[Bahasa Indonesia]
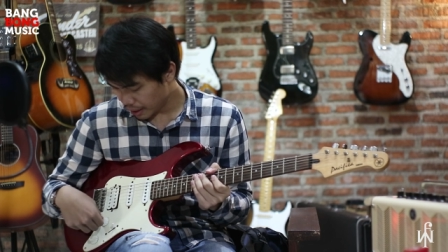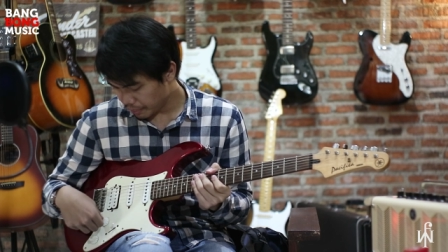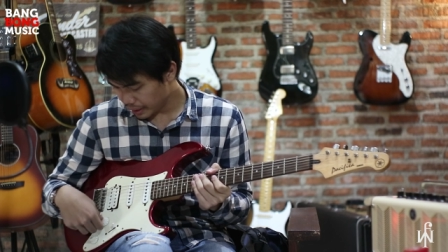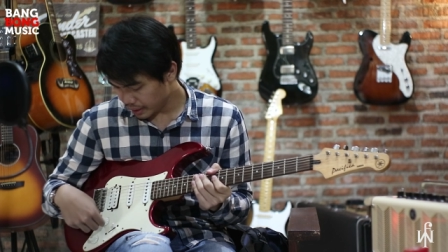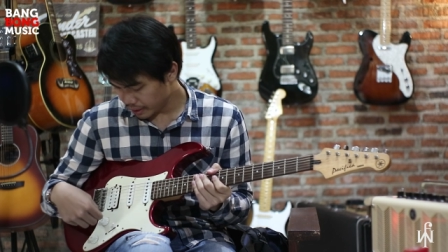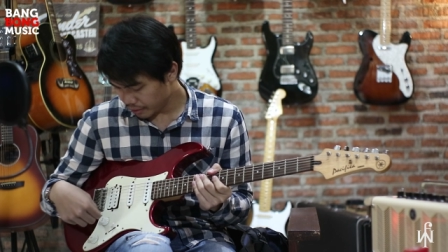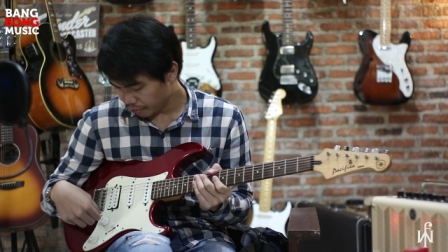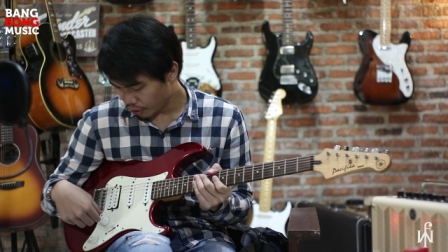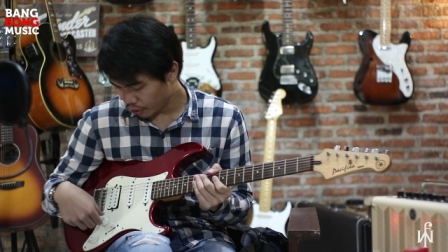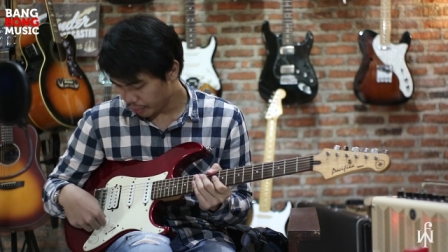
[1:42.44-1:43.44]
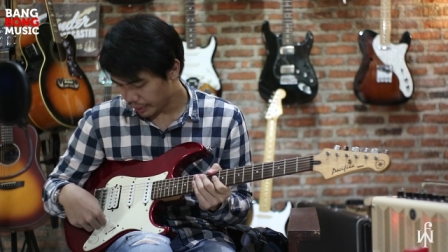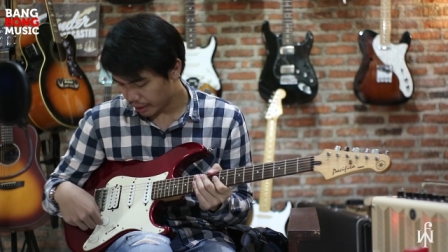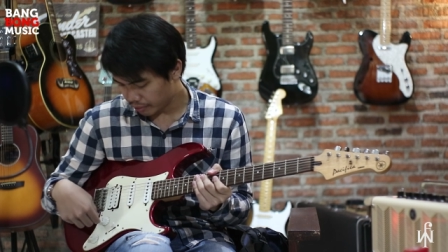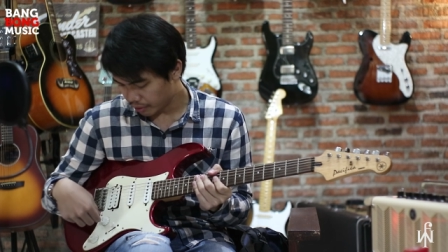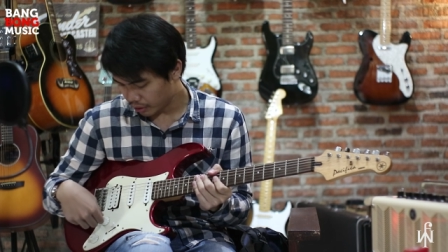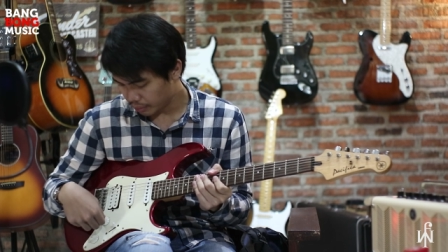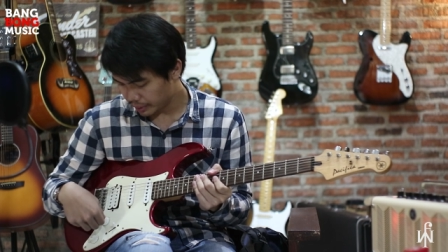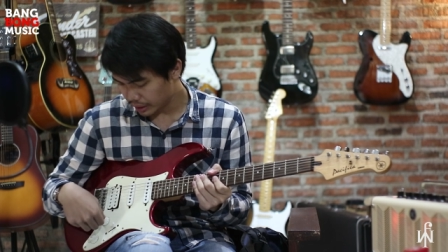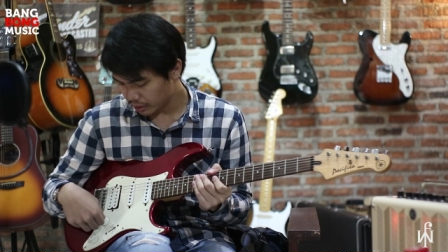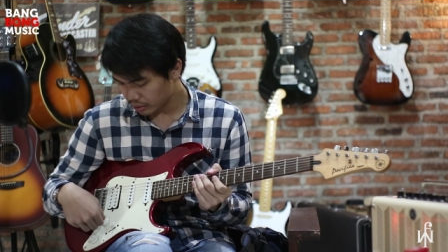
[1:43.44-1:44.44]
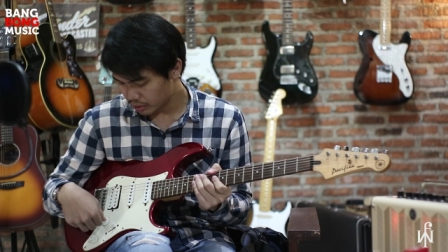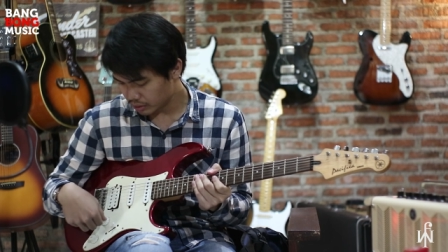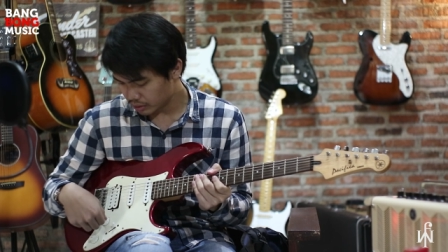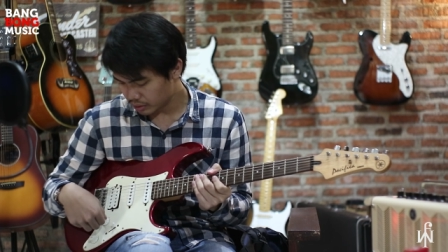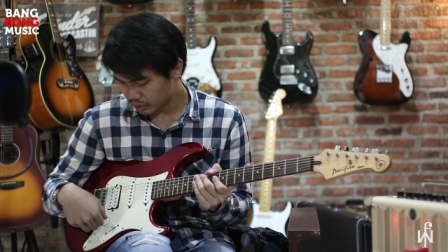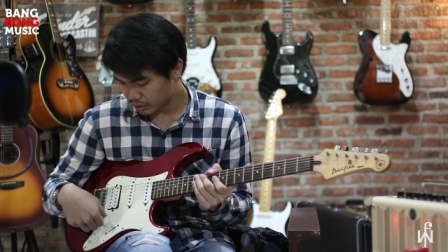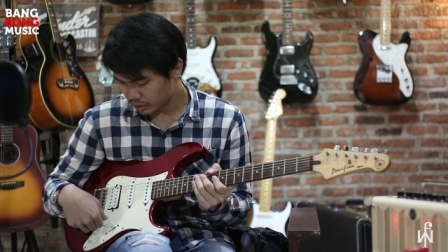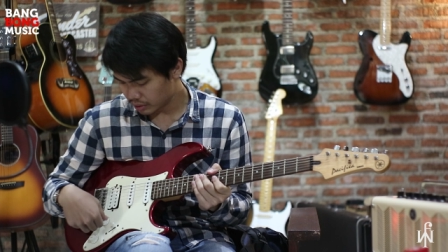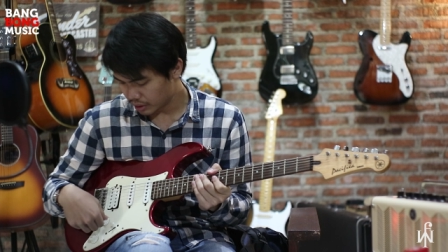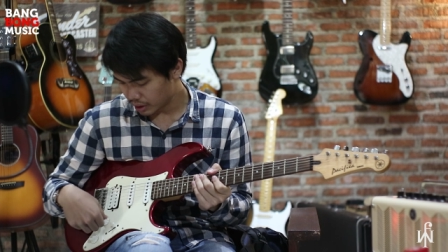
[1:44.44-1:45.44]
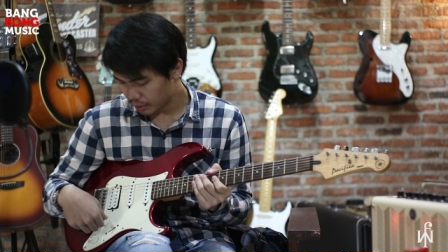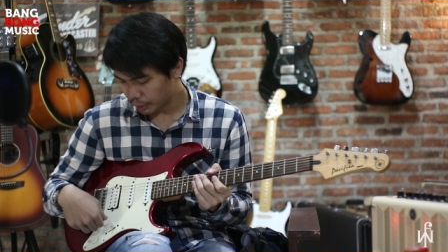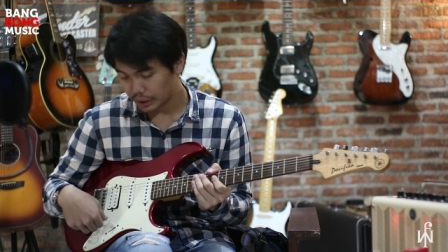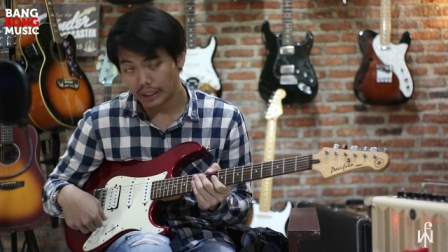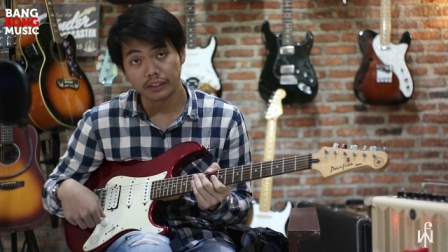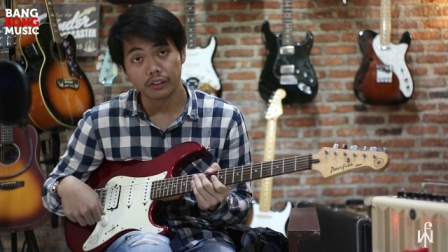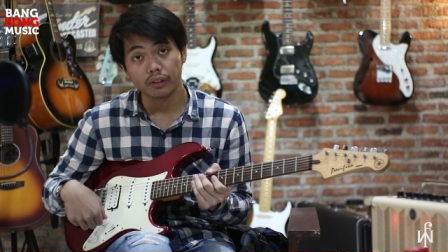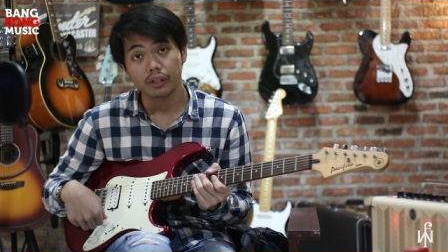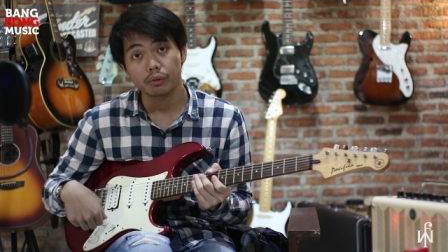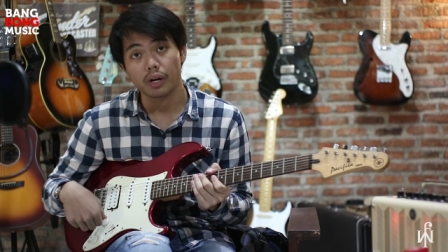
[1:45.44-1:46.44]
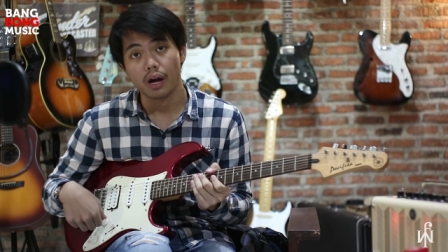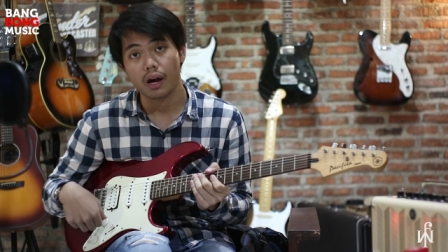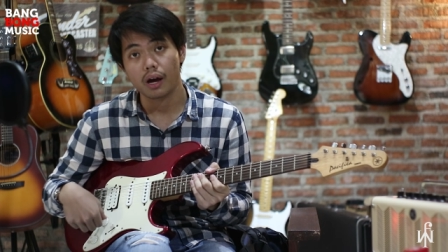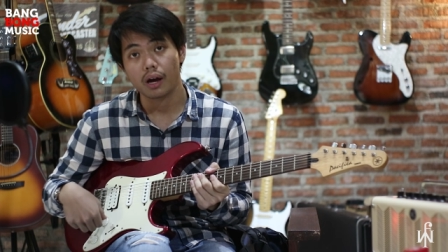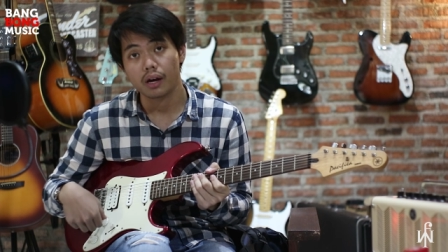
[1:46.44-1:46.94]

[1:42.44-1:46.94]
apa nih volume ya volumenya tuh uh, potensialnya udah